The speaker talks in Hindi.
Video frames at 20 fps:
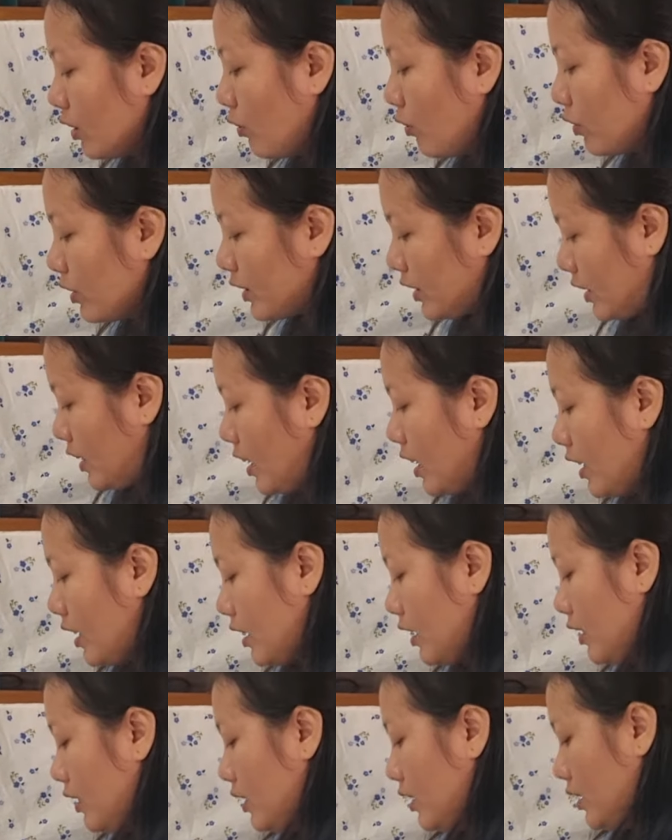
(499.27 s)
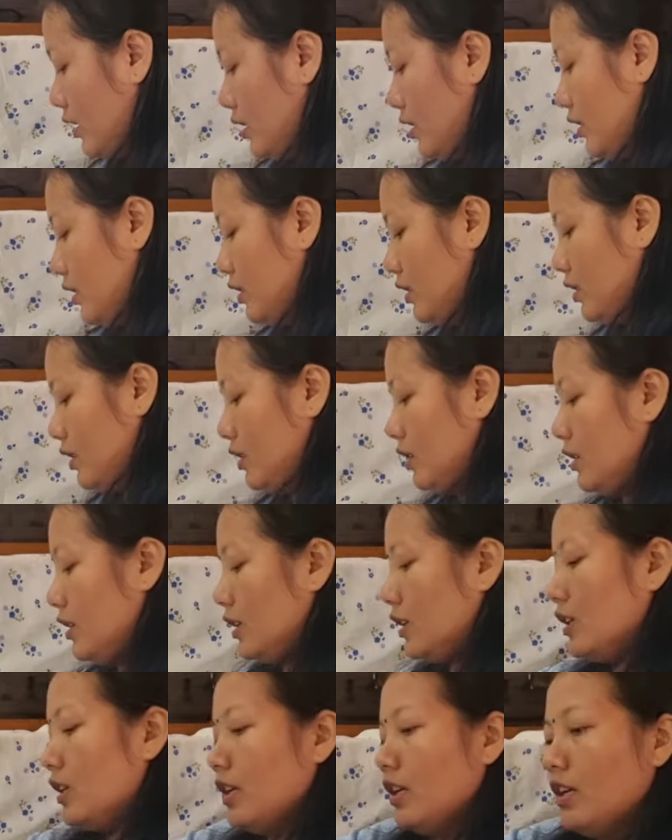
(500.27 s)
हो गया है
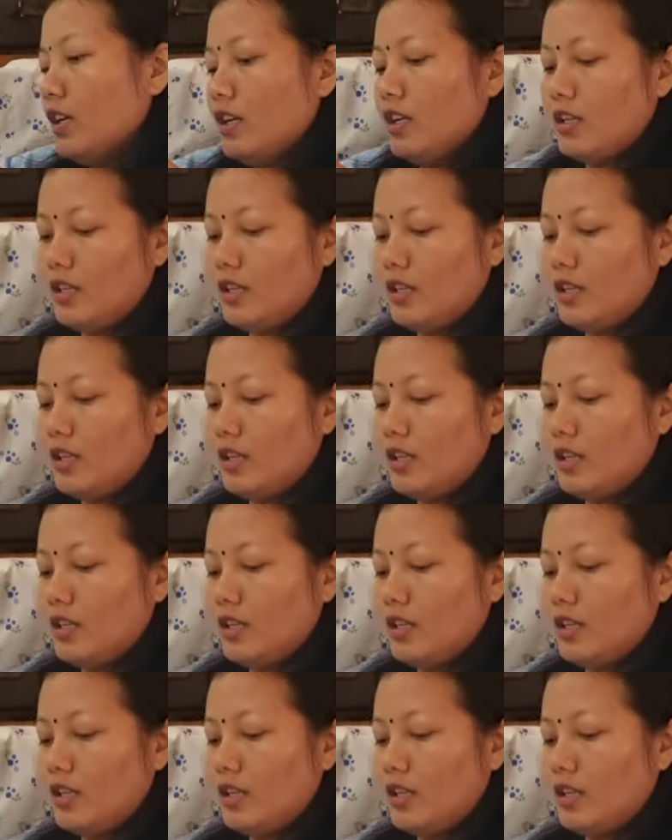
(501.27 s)
देखिए